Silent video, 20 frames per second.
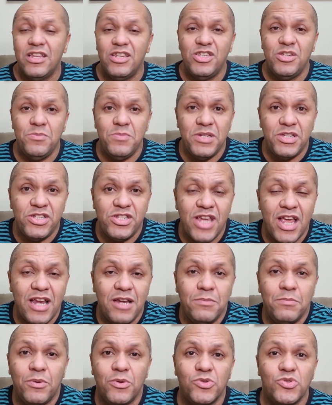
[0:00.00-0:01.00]
de
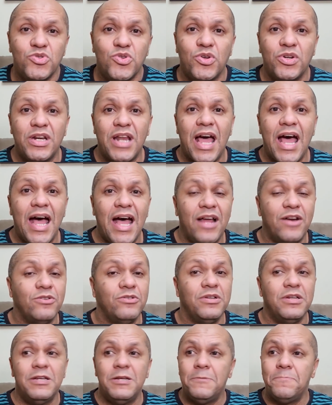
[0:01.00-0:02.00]
Michele
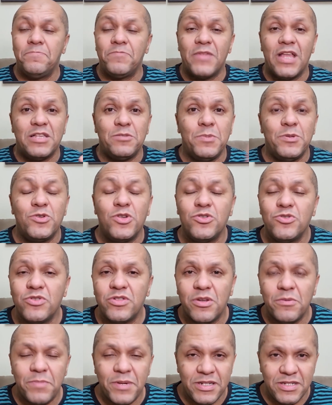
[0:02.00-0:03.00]
Bolsonaro as pessoas não
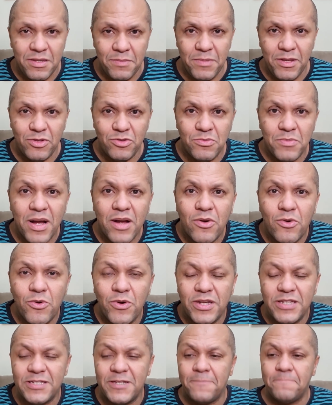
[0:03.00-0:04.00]
estão percebendo uma
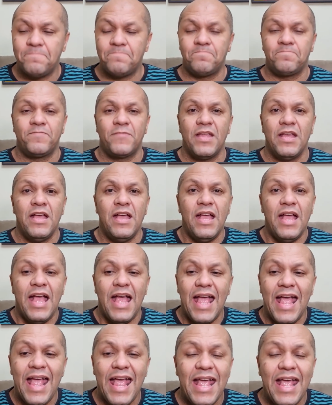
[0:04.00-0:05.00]
coisa.
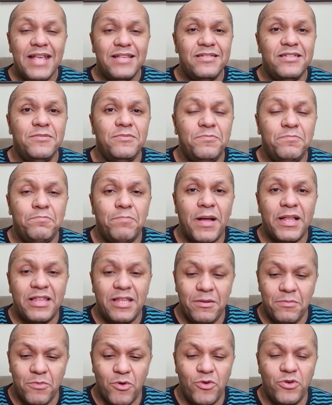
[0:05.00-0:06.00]
Esse
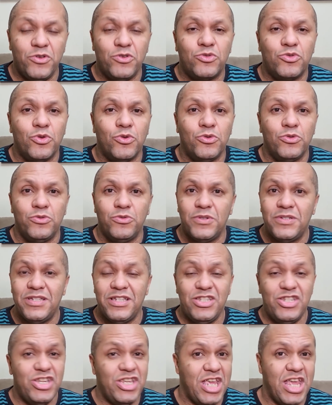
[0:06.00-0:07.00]
patrimônio todo, esse
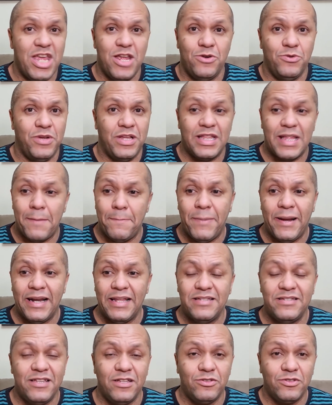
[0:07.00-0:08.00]
dinheiro que está
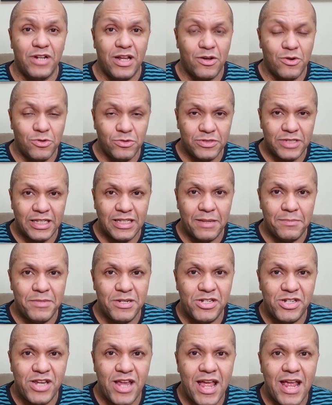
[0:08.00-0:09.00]
aparecendo na conta da
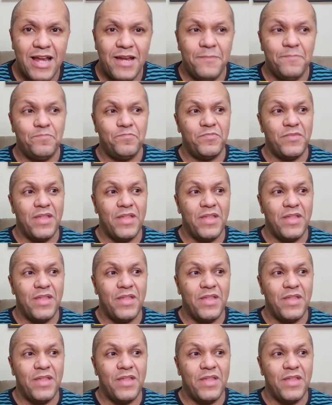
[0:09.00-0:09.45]
Michelle,